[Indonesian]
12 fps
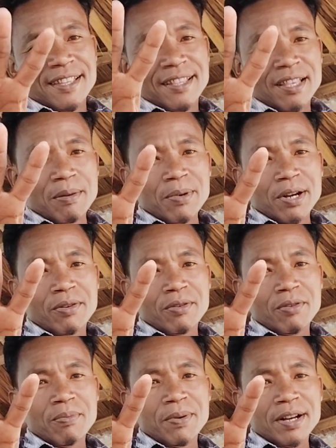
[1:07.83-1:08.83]

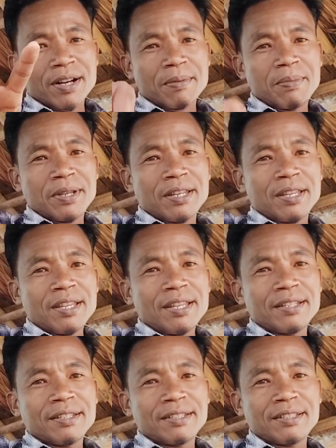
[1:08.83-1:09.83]
tamaku ba biri
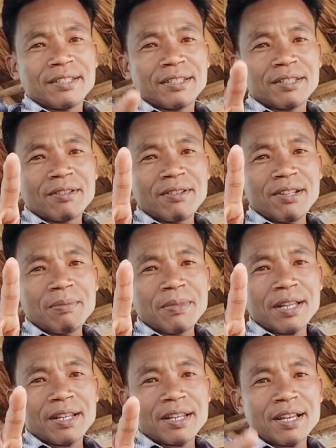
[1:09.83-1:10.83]
in doli
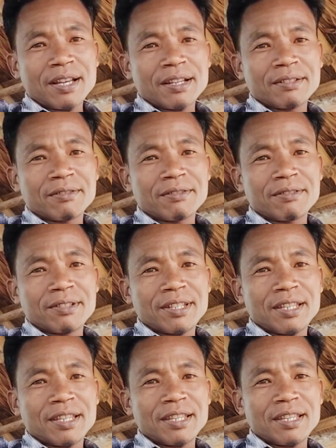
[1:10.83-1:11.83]
man nang joko
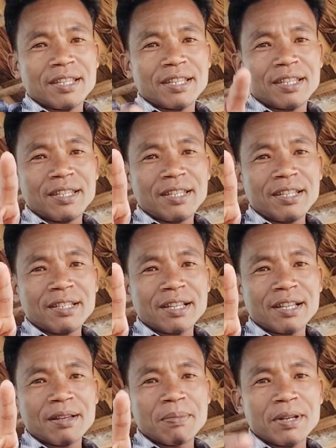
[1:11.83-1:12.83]
de ki ki
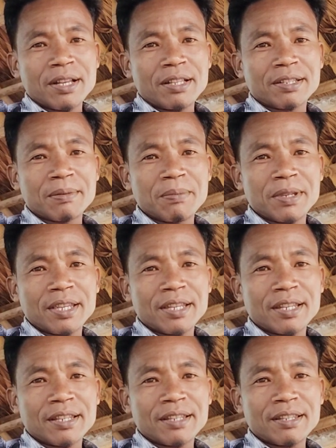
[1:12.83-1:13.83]
ja ba chami
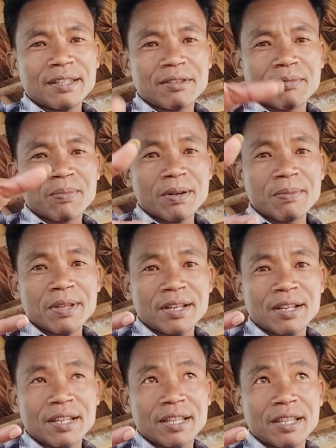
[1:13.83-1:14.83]
in ku
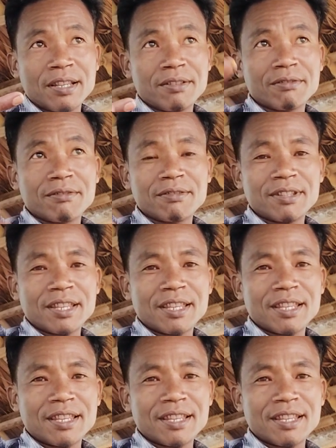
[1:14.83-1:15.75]
family joko de